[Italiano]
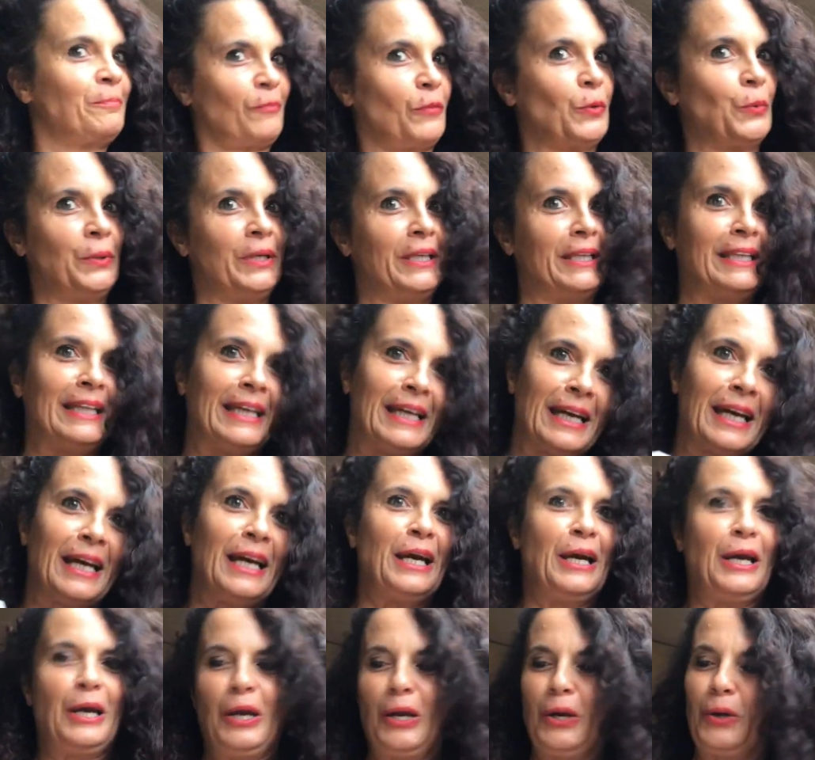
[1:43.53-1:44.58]
Quindi
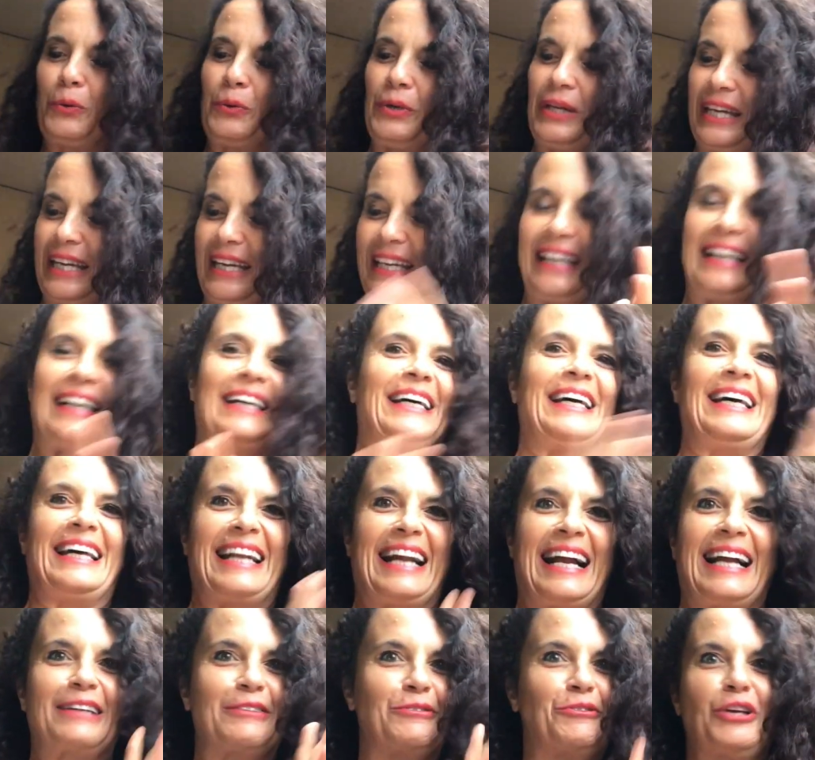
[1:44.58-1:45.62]
qui,
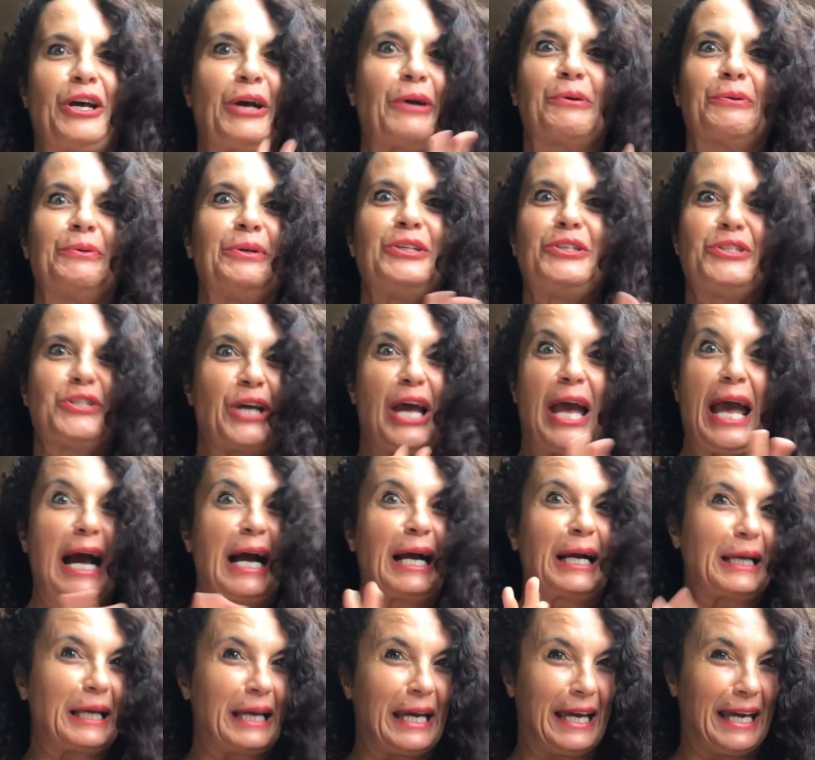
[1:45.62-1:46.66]
cioè, qui c'è
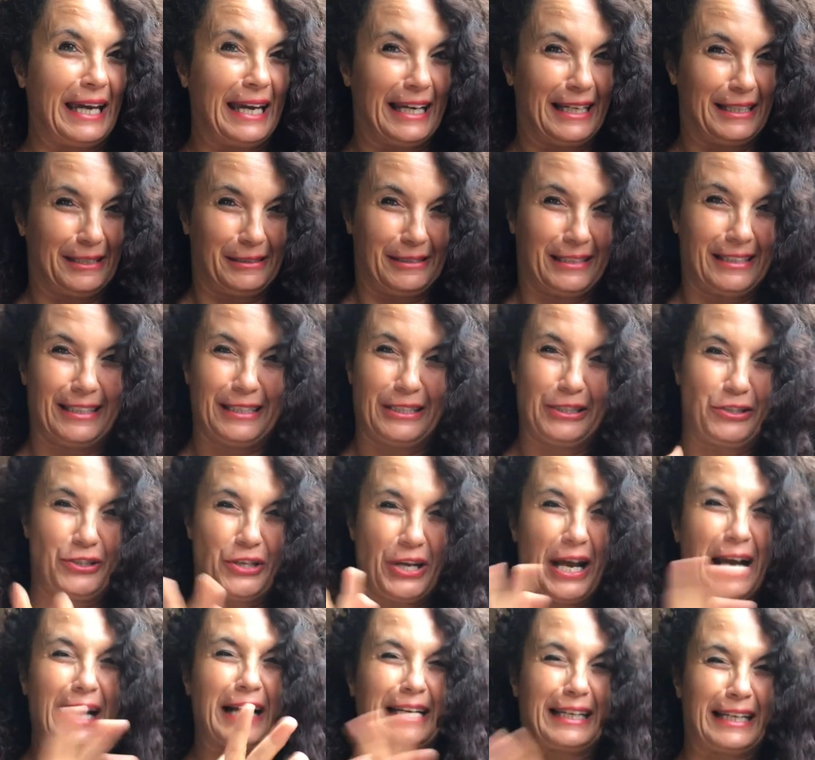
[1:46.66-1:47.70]
anche, eh,
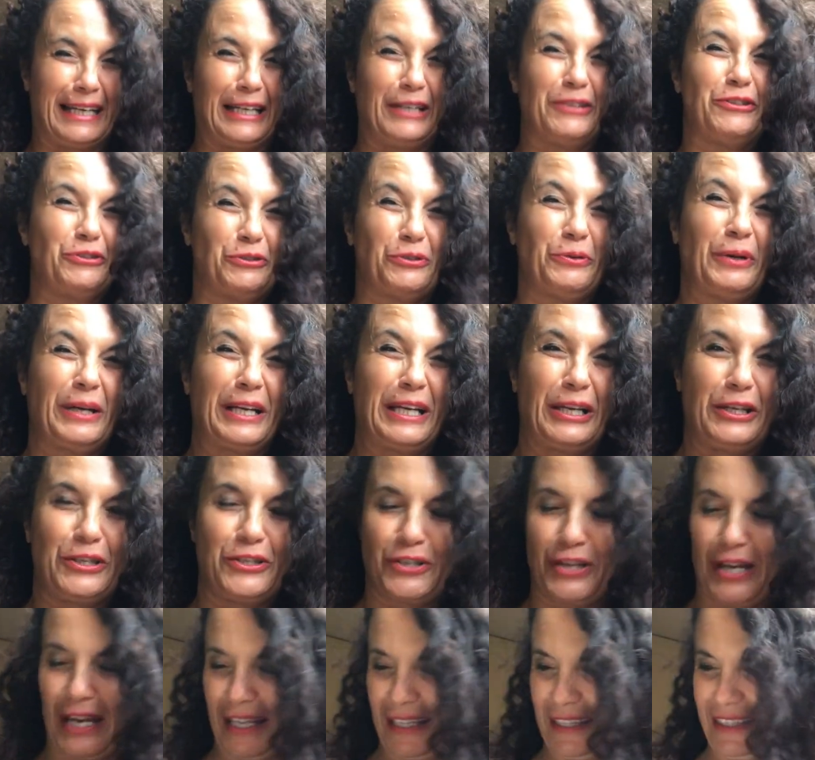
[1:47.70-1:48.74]
anche, ci sono anche
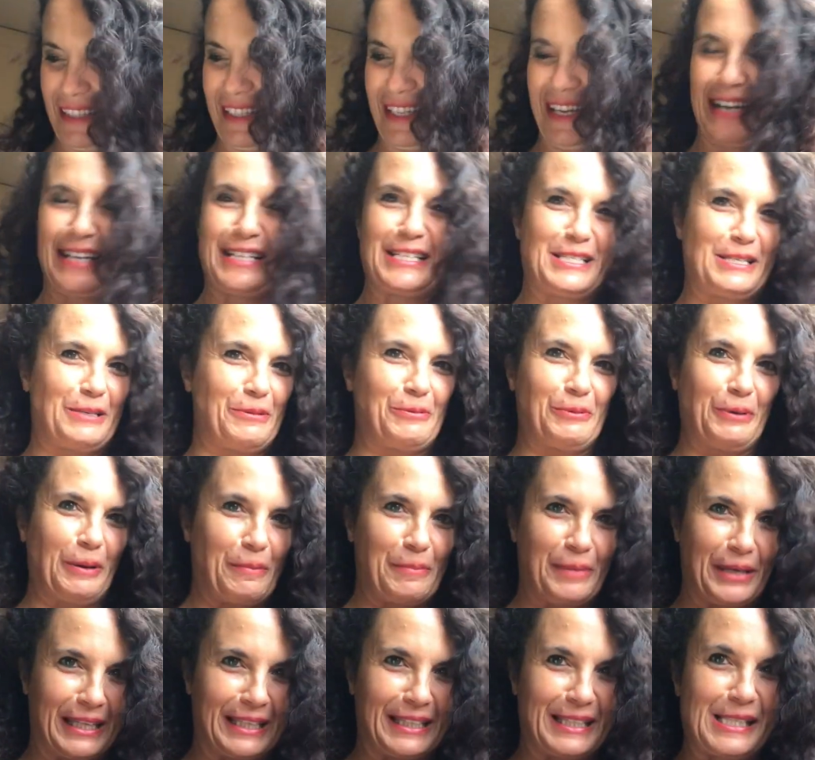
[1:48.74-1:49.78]
ricette, eh,
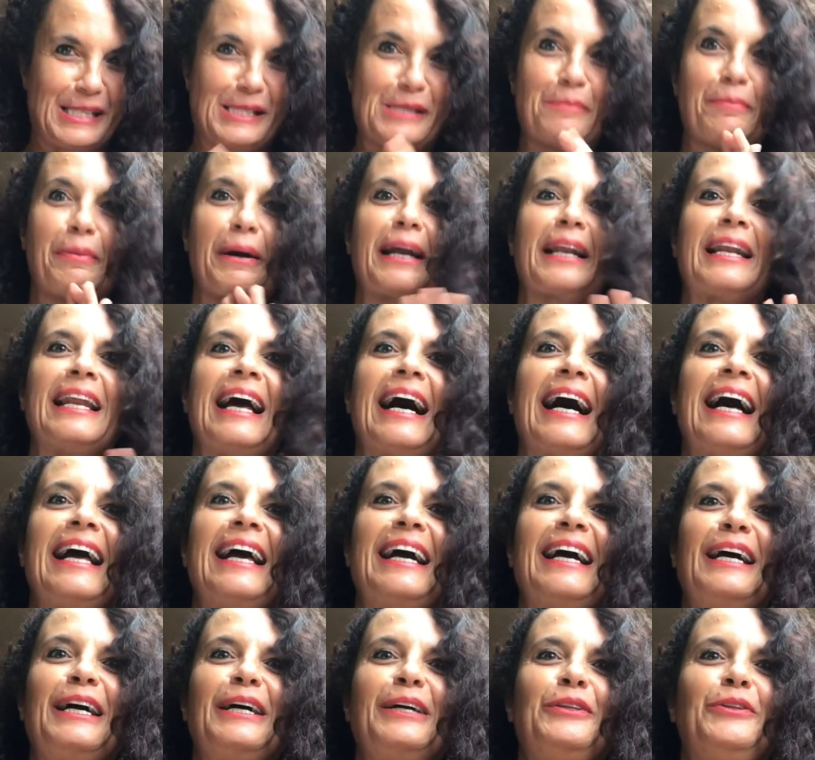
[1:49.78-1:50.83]
sicuramente. Si parla
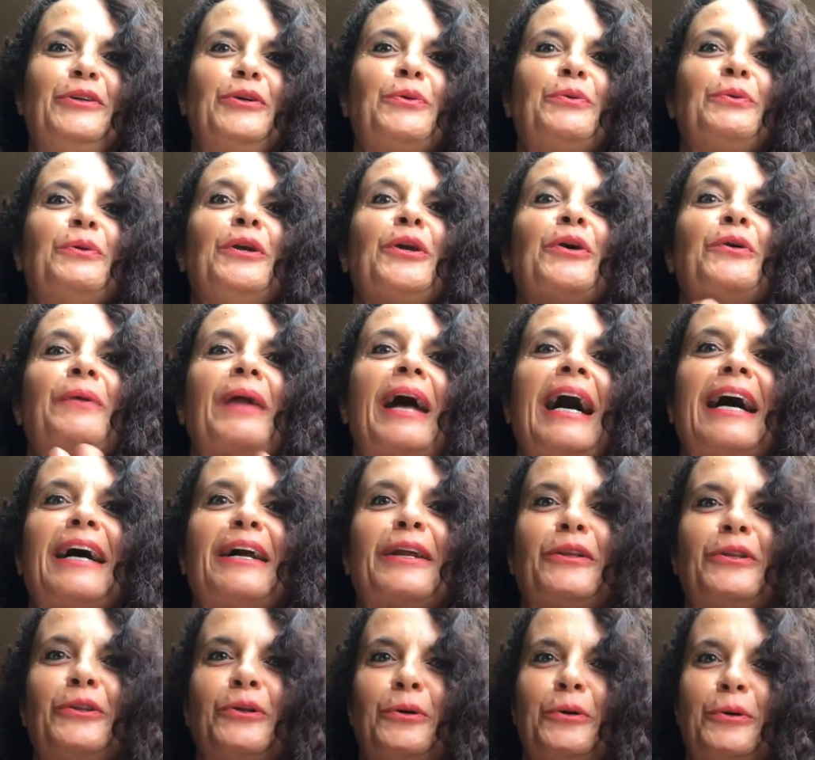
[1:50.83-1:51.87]
di un
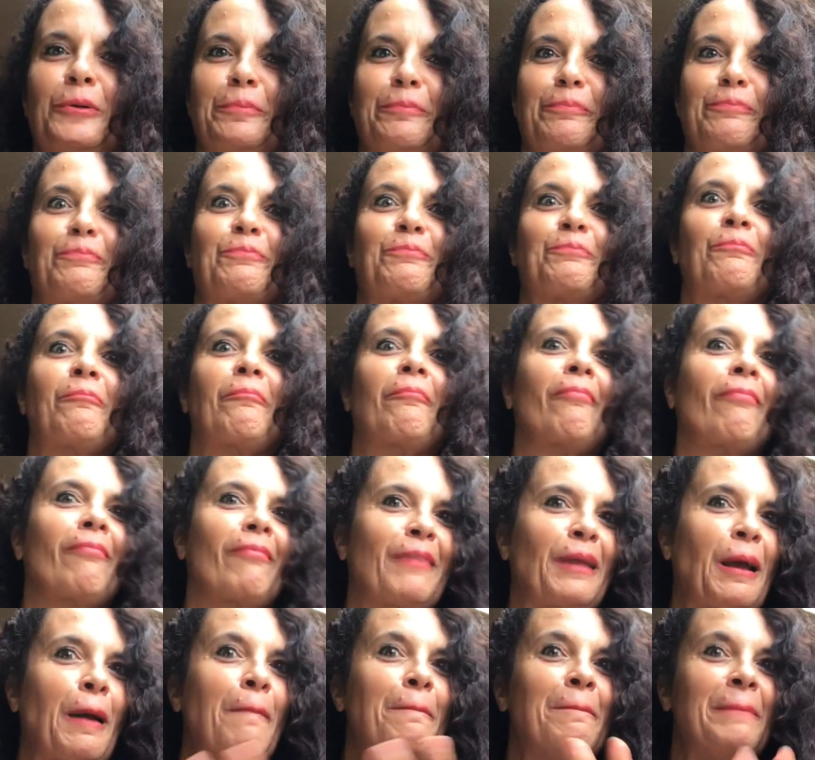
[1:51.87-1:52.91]
Leonardo mh, mm,
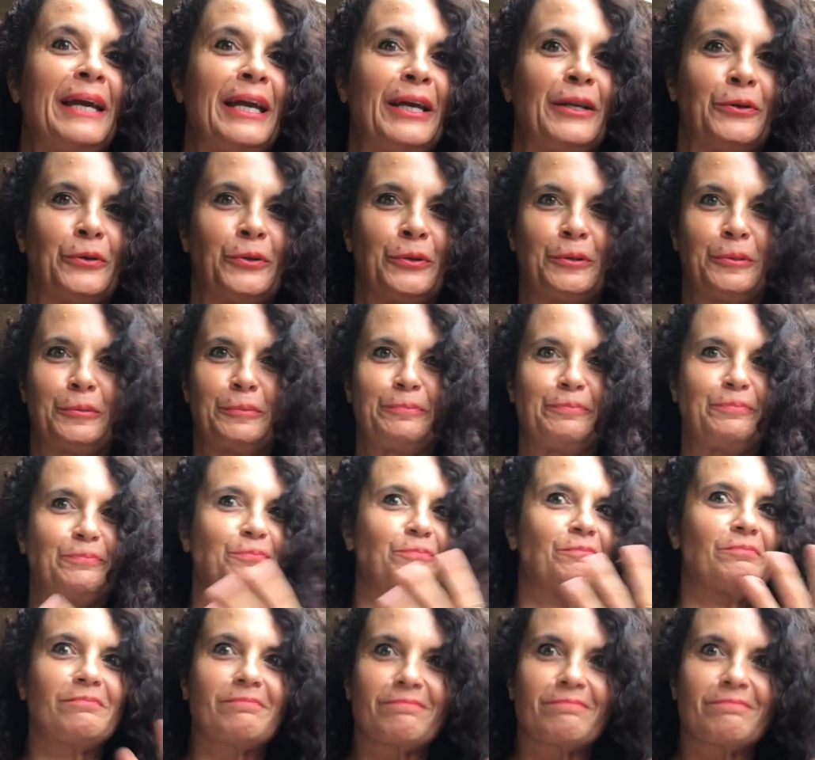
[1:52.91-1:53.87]
meno,